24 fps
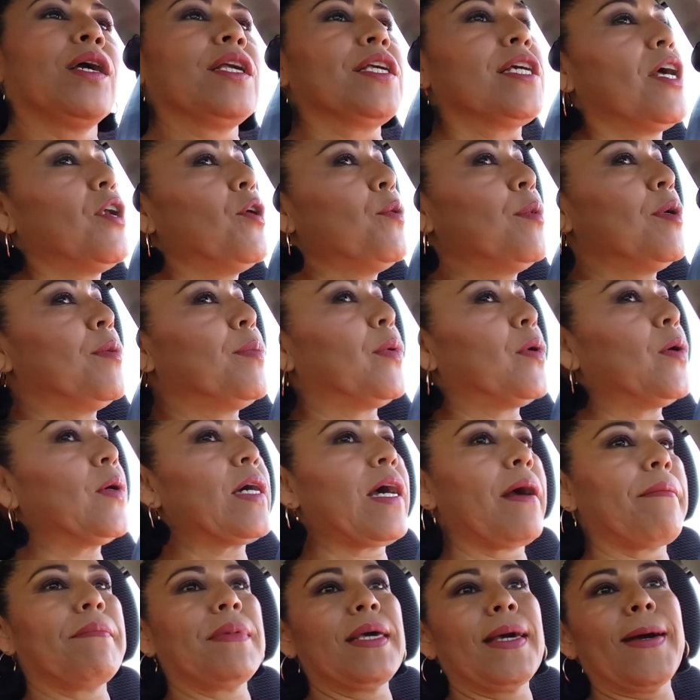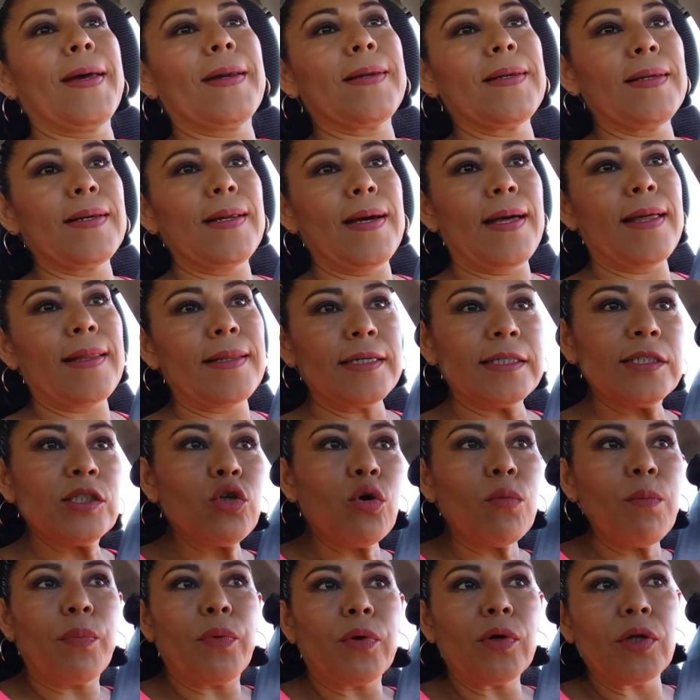Ya no me puedo cambiar ni nada de
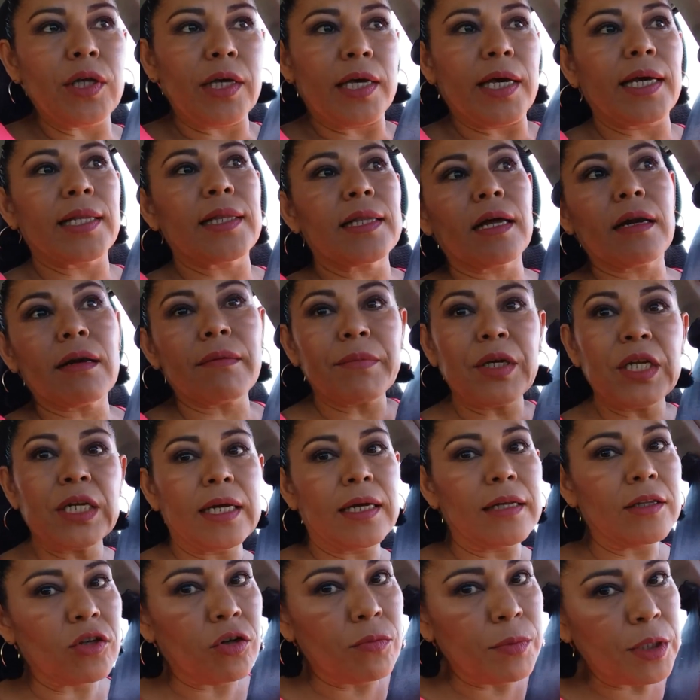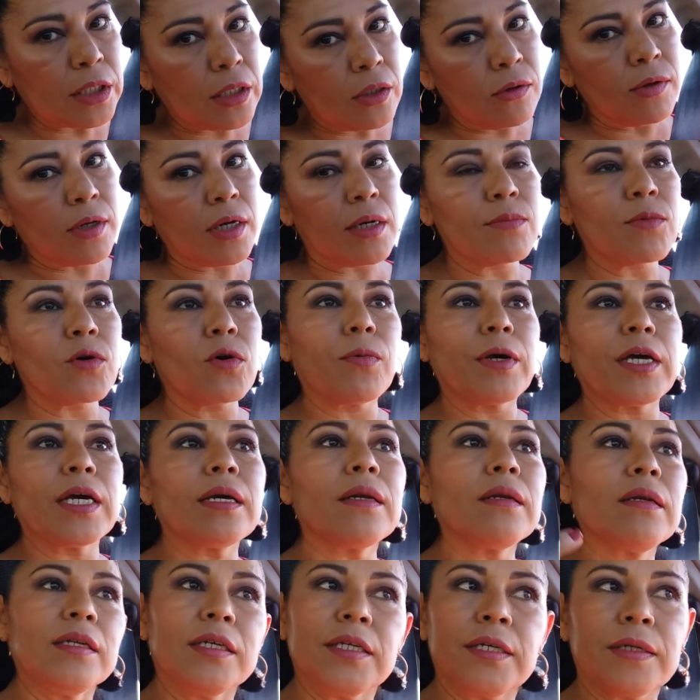eso porque terminando me tengo que
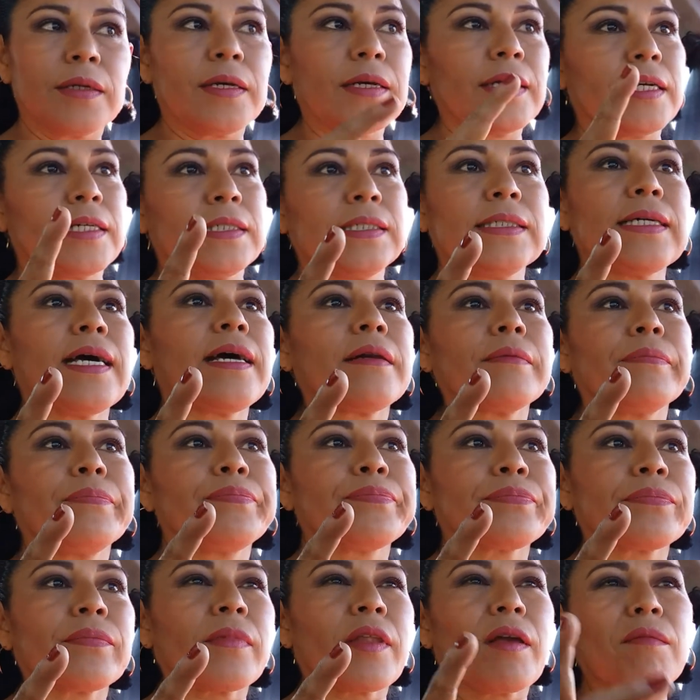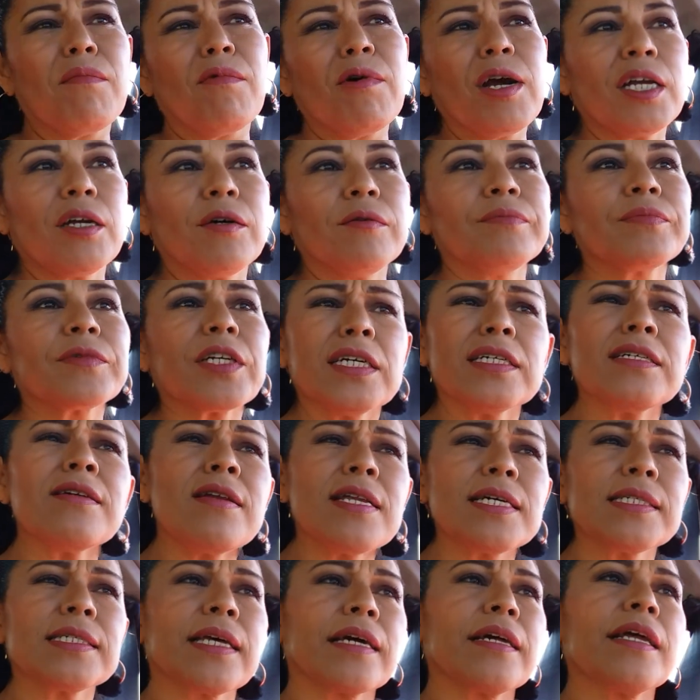mover y regresar. Bueno, eso
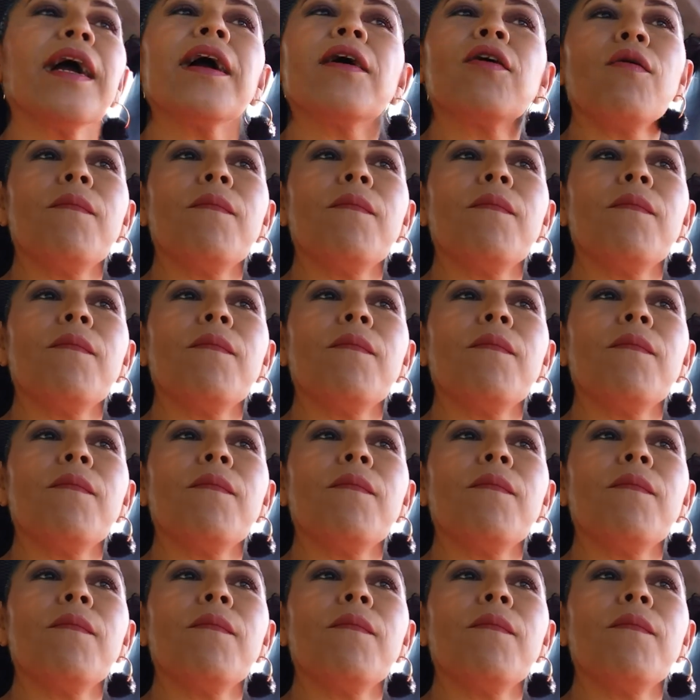les quería